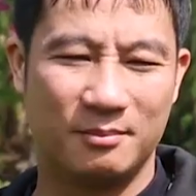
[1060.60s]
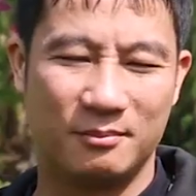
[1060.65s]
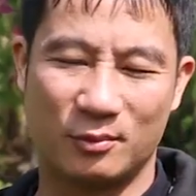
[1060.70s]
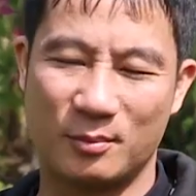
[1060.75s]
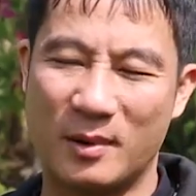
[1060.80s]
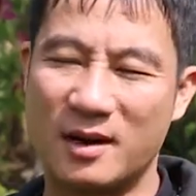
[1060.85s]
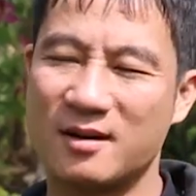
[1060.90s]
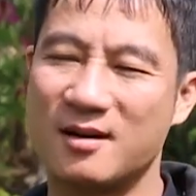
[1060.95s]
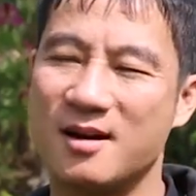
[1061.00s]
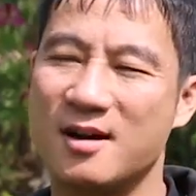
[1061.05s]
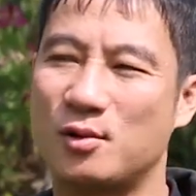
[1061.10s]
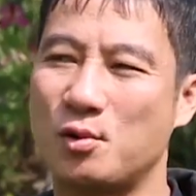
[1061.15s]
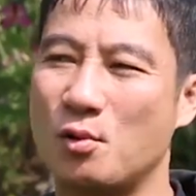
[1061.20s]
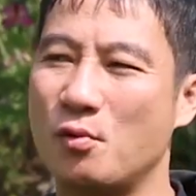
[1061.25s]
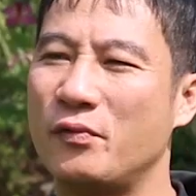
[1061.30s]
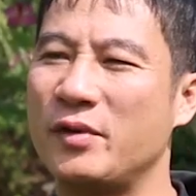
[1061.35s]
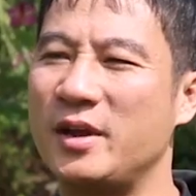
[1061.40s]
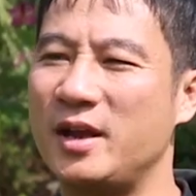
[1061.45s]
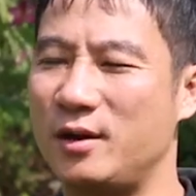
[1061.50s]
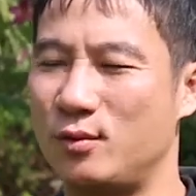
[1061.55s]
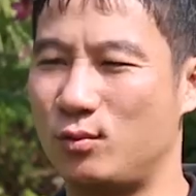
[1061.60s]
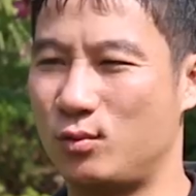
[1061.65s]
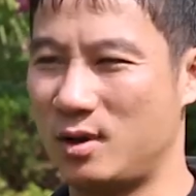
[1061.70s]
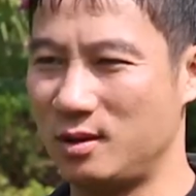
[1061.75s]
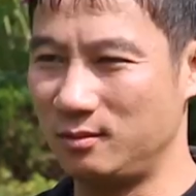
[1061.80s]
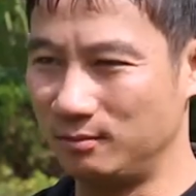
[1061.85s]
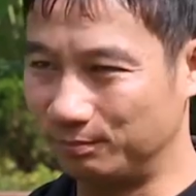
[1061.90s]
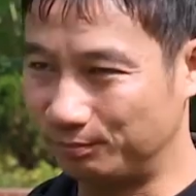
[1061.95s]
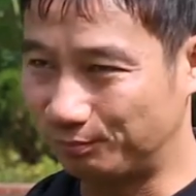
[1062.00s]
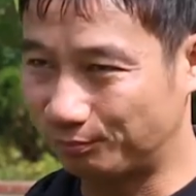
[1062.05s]
Một bất ngờ thú vị đúng
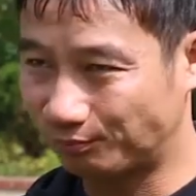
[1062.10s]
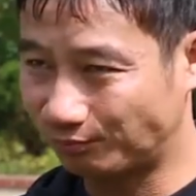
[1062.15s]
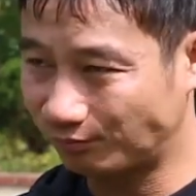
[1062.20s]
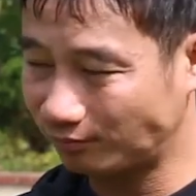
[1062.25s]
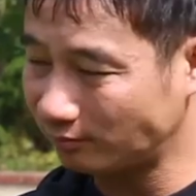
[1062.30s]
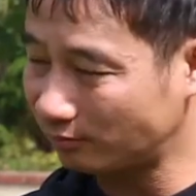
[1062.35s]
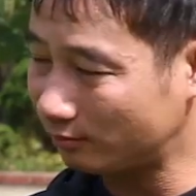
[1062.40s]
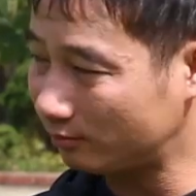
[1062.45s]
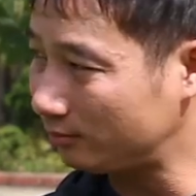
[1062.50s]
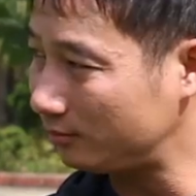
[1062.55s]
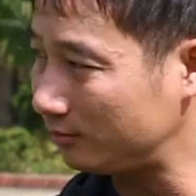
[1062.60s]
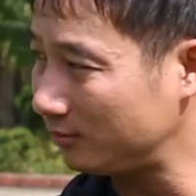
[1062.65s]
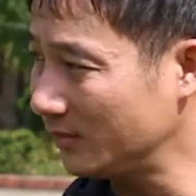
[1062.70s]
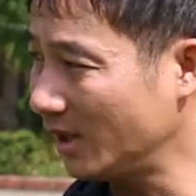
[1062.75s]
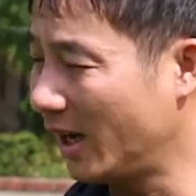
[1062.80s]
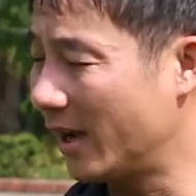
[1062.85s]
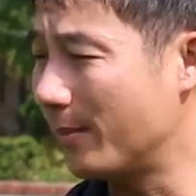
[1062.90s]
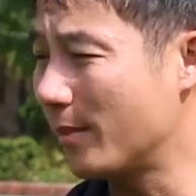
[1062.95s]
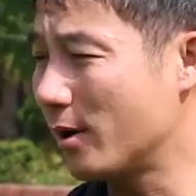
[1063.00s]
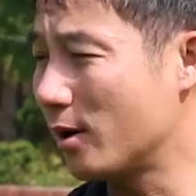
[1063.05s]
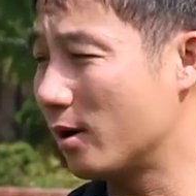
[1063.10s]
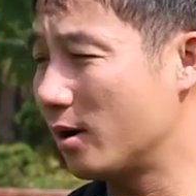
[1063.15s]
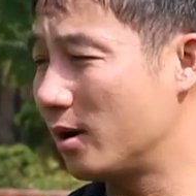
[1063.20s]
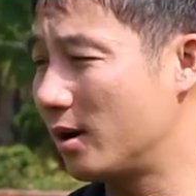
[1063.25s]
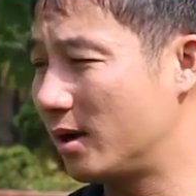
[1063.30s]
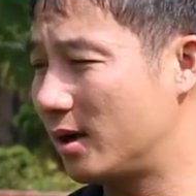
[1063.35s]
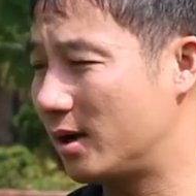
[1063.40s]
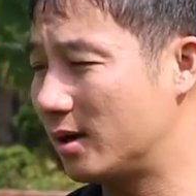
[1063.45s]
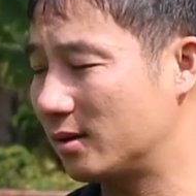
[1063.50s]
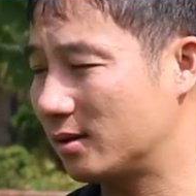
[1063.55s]
không? Để mà
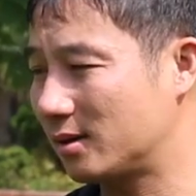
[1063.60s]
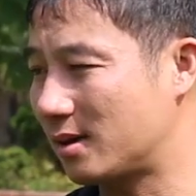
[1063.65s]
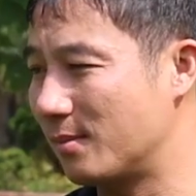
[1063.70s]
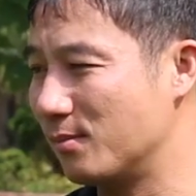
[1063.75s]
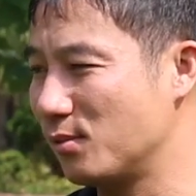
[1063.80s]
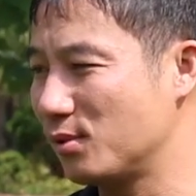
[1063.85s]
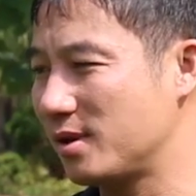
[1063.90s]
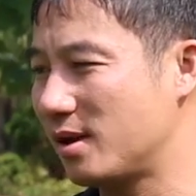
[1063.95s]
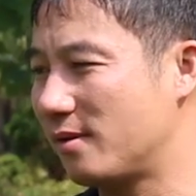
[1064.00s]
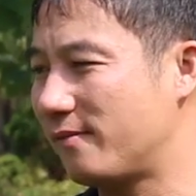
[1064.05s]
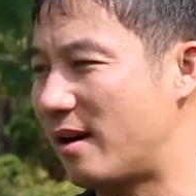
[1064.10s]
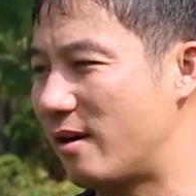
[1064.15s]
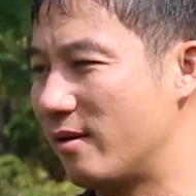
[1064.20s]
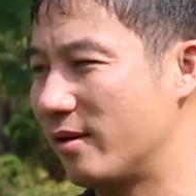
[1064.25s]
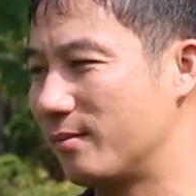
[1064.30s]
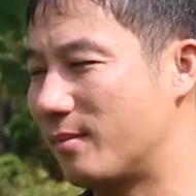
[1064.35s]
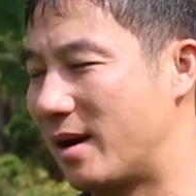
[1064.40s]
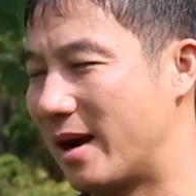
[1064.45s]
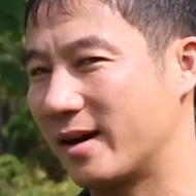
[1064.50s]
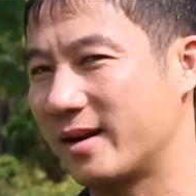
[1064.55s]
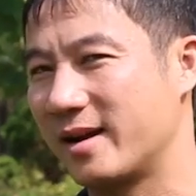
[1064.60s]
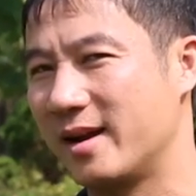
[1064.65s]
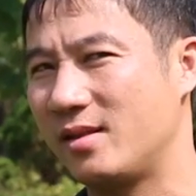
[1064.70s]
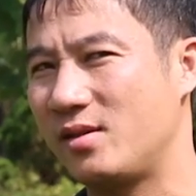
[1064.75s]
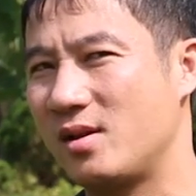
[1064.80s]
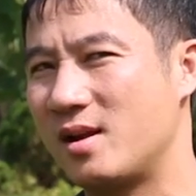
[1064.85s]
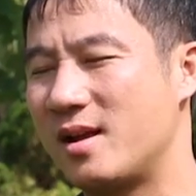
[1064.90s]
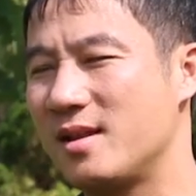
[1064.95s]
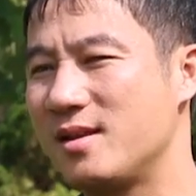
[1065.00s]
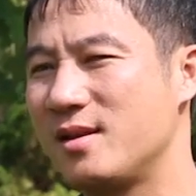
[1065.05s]
nói Campuchia vào đến bán kết
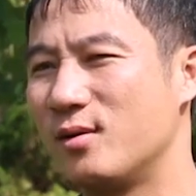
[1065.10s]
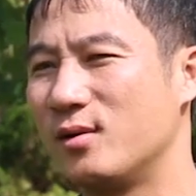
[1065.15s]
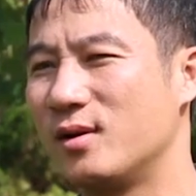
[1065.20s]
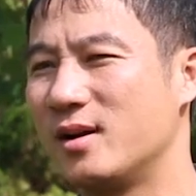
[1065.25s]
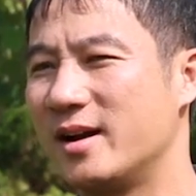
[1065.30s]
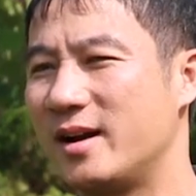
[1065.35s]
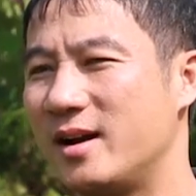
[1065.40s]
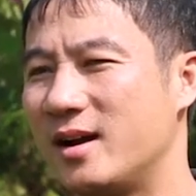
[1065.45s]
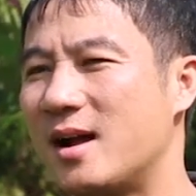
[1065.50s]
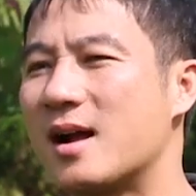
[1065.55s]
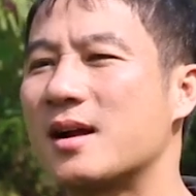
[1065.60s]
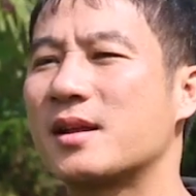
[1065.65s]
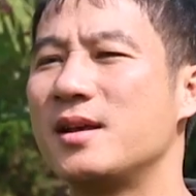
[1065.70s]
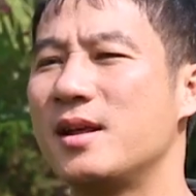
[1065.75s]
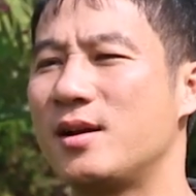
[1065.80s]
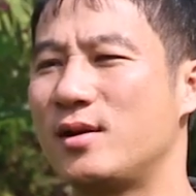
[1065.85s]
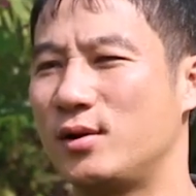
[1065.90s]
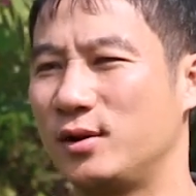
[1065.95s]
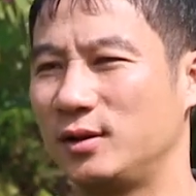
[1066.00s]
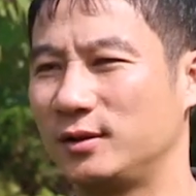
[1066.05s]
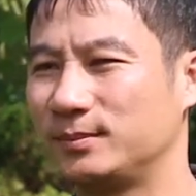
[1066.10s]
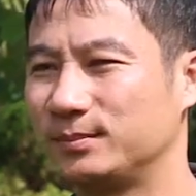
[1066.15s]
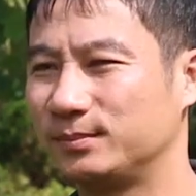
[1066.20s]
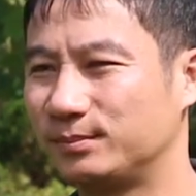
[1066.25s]
thì là nhiều người đã ngạc nhiên rồi.